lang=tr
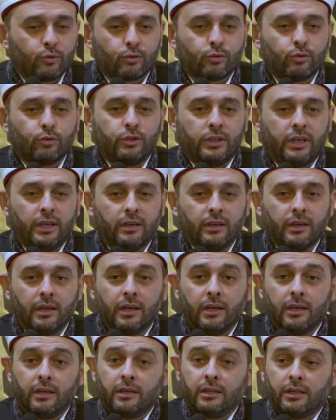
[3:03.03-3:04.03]
su diye.
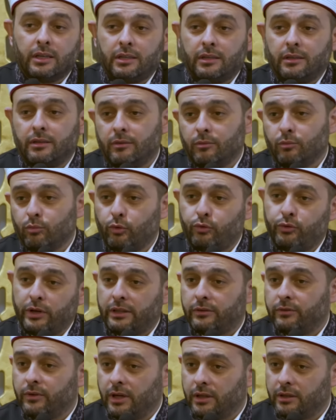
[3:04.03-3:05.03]
Bu
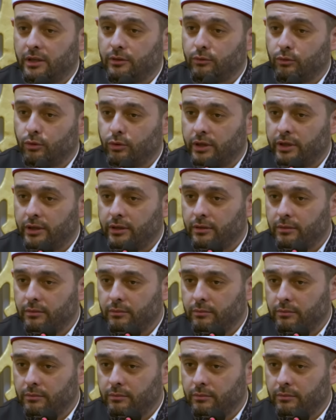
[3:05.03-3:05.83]
fetvadan dolayı.